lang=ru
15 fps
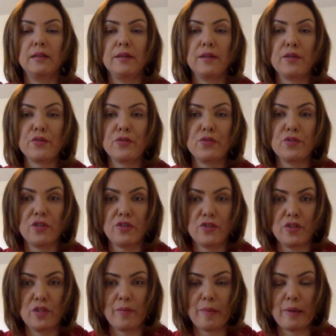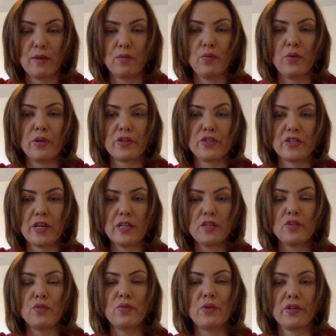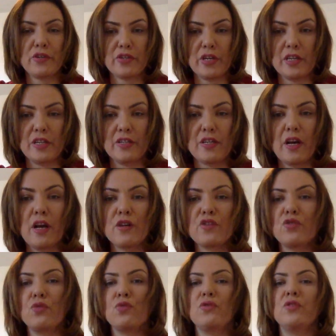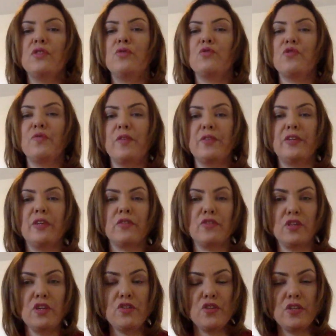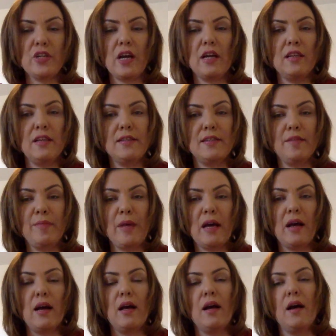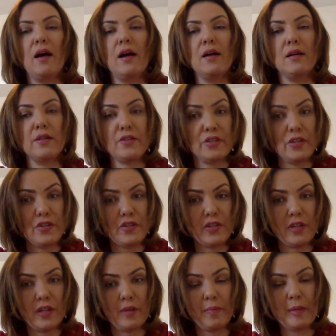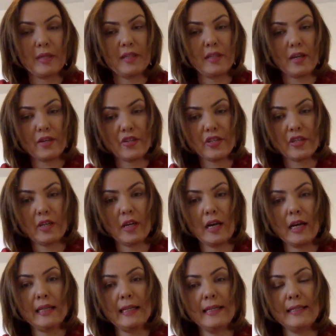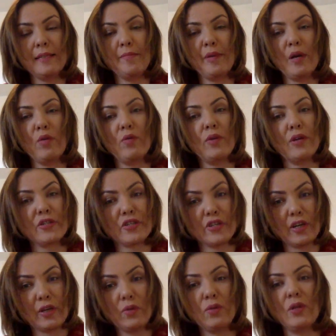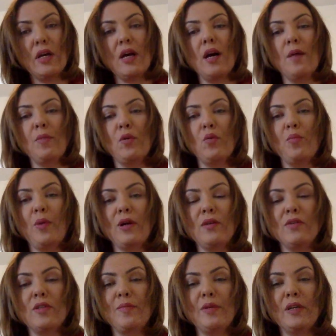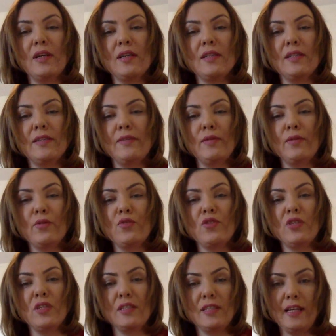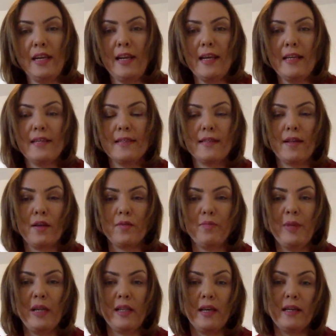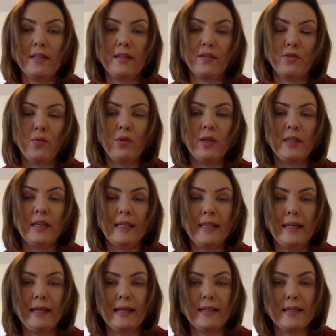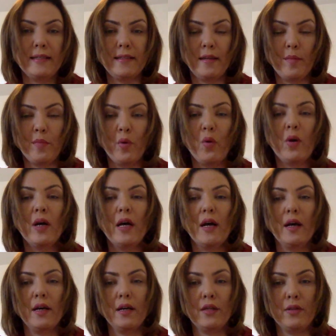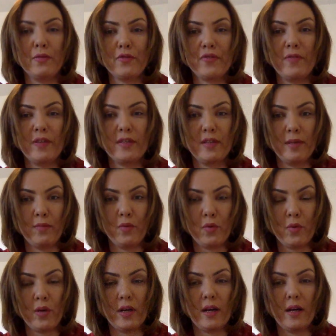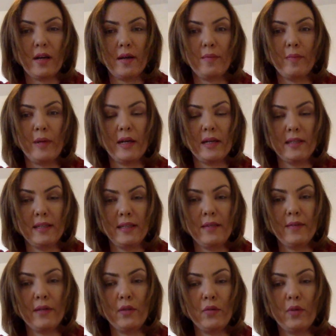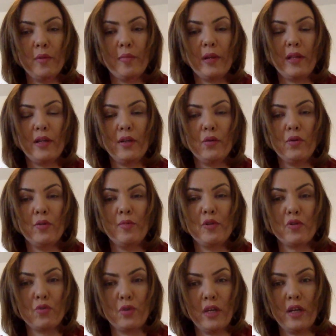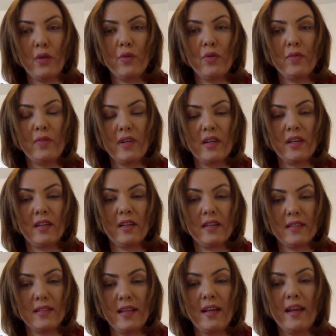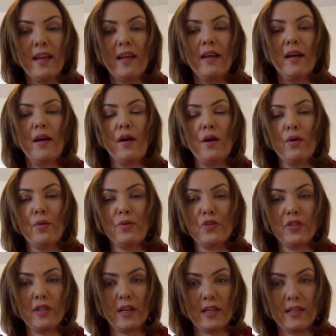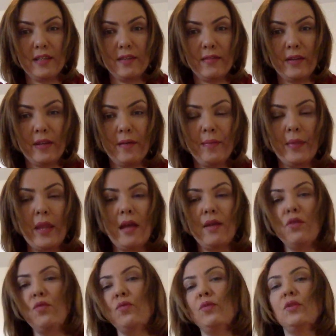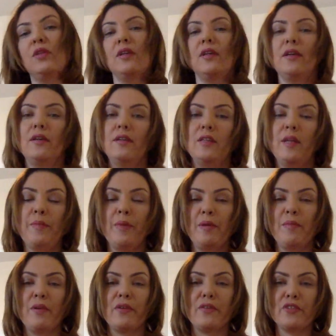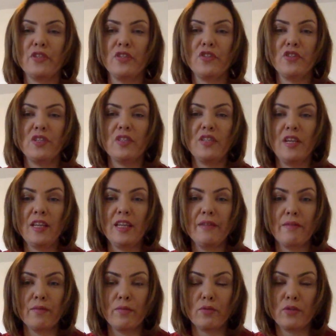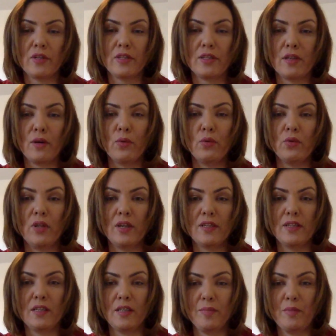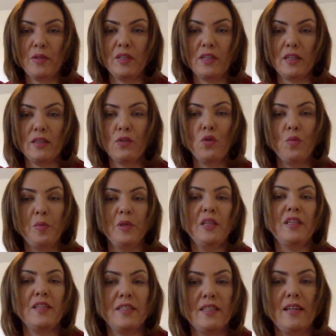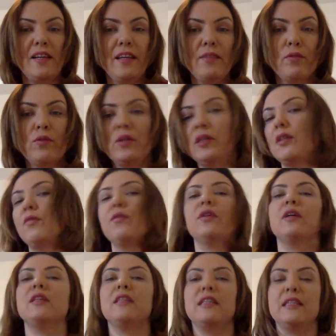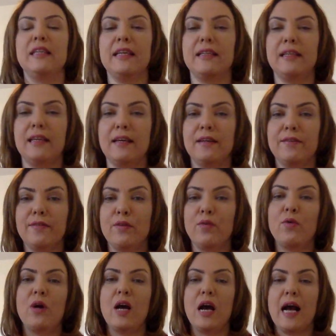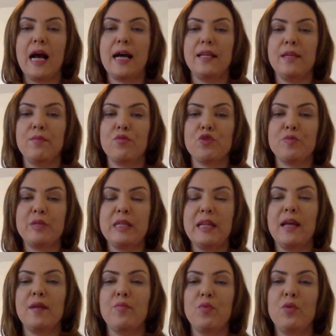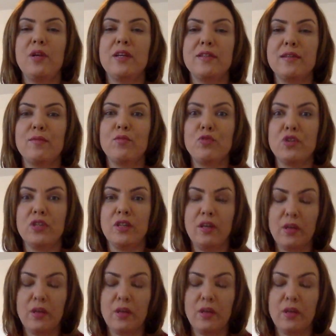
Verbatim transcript: Так что, женщины мои, украшайтесь, украшайтесь. А что до шведских женщин, они себя, женщины постарше, они себя украшают, покупают себе красивые очень изделия. Я не знаю, белое это золото или это серебро, но в Швеции много а, магазинов, которые продают бижутерию, ювелирные изделия, очень красивые. Но ну вот, э, например, женщины среднего возраста от 35 до 50 лет, вот этот вот контингент, я говорю, они, может быть, наиболее замучены,